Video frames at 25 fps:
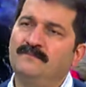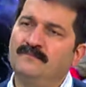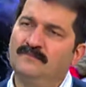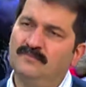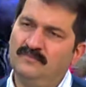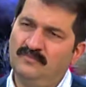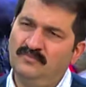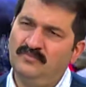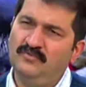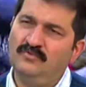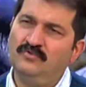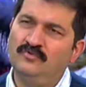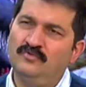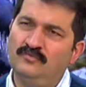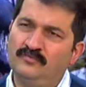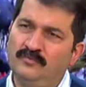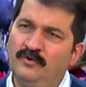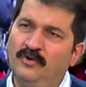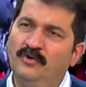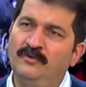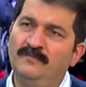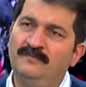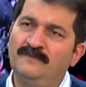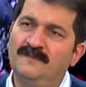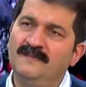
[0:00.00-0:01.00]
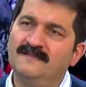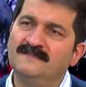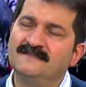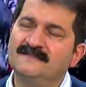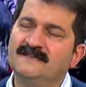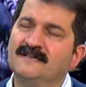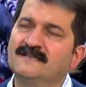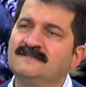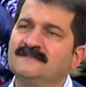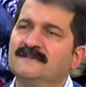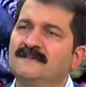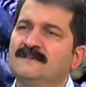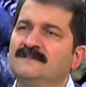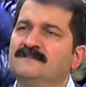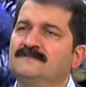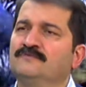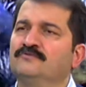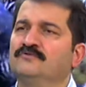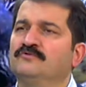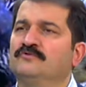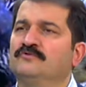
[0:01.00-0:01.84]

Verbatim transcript: Bu bölümde isterseniz bunu